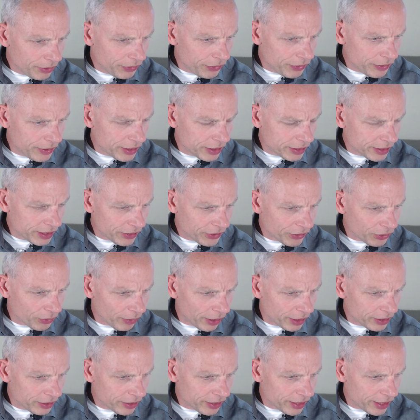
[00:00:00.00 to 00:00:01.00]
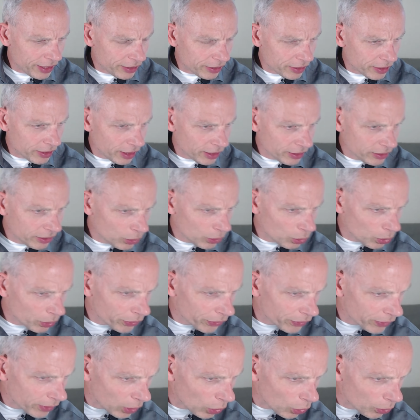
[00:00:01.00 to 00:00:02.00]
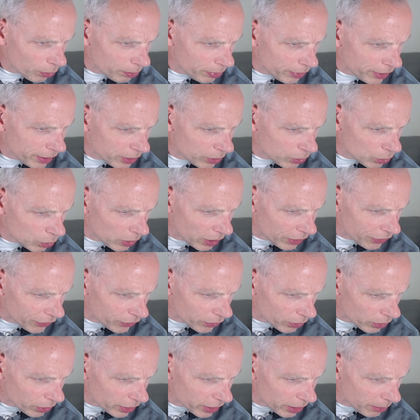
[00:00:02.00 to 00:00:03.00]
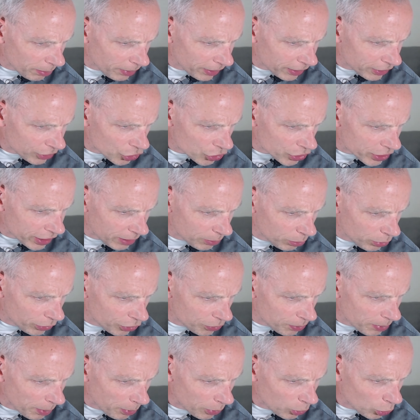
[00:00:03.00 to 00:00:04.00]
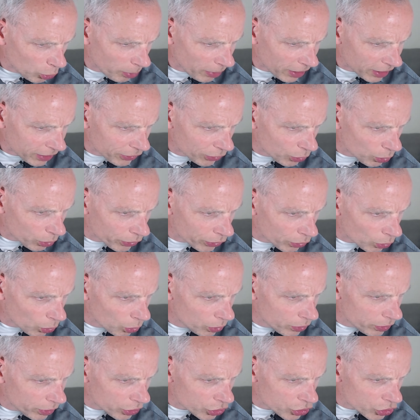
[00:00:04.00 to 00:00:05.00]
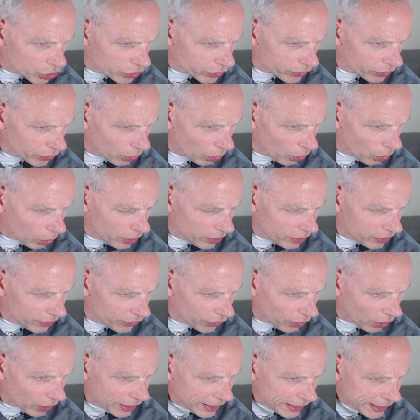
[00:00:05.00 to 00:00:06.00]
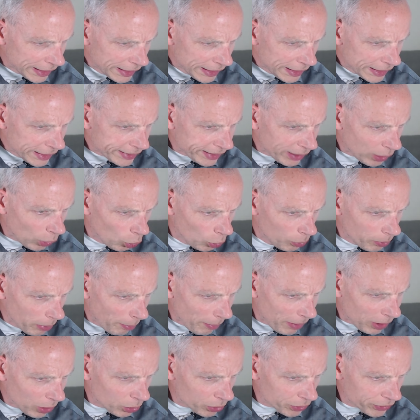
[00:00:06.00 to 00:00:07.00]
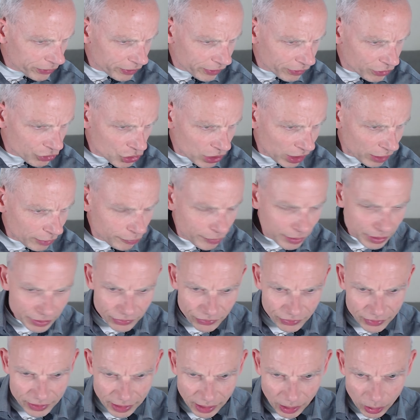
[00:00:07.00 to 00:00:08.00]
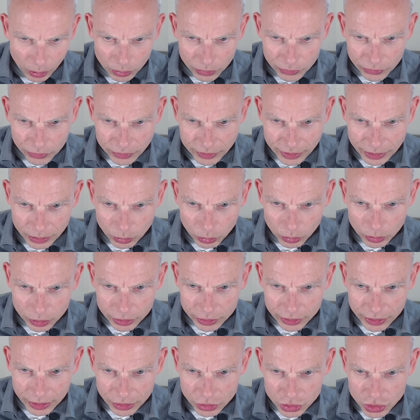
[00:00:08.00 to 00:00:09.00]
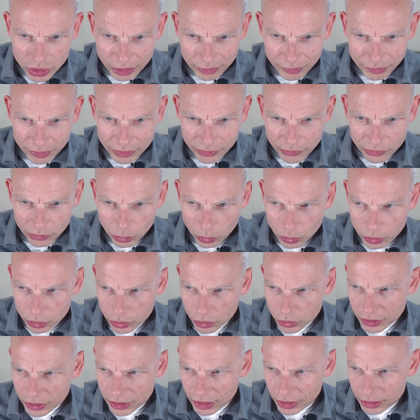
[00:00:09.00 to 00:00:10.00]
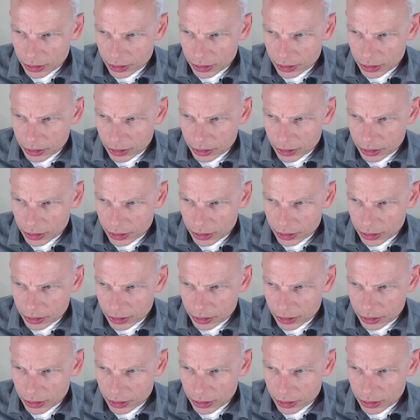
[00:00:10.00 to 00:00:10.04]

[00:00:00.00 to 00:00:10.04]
hier jetzt weitergehen kann. Kurzen Augenblick, US-Dollar, japanischer Yen, muss ich mir nur mal ganz kurz runter scrollen. So, da holen wir mal kurz das Chartfenster raus und den hole ich, den Chartfenster hole ich euch gleich